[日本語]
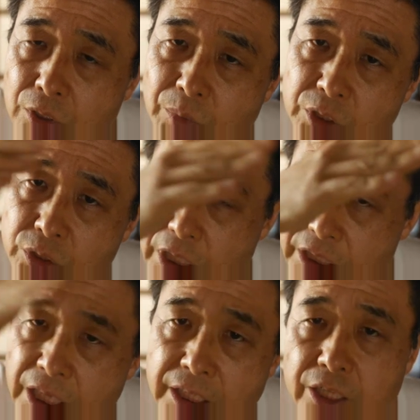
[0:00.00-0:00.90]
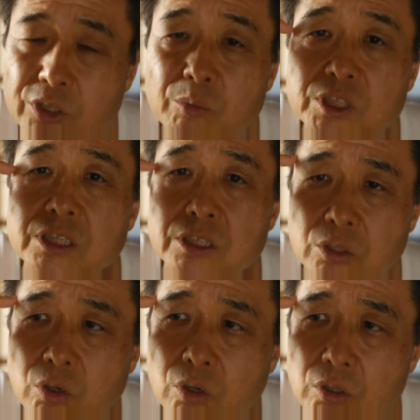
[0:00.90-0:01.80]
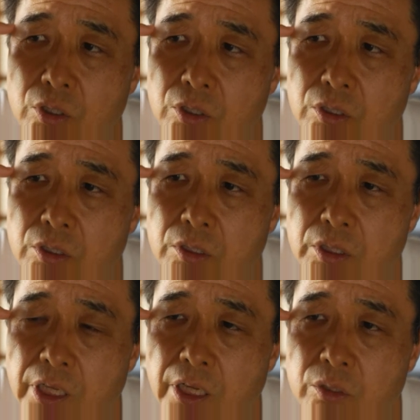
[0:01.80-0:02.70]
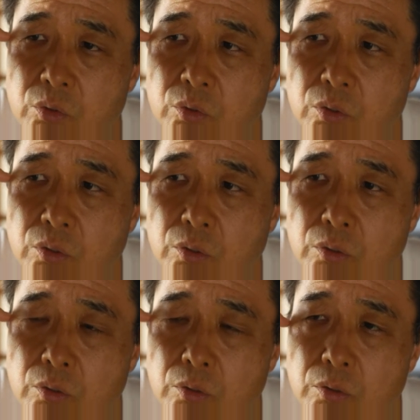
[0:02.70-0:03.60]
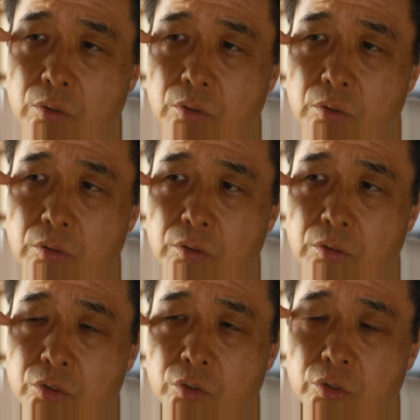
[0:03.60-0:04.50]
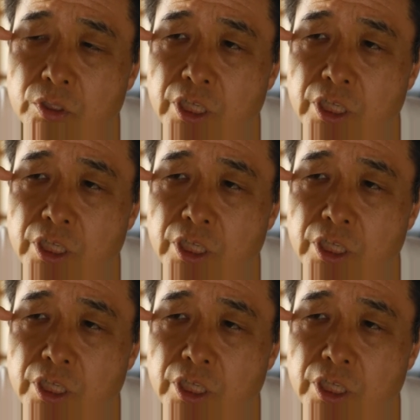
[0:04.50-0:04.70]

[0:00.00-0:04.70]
まあ、すれ違ってはいるかもしれないですけどであのー、その「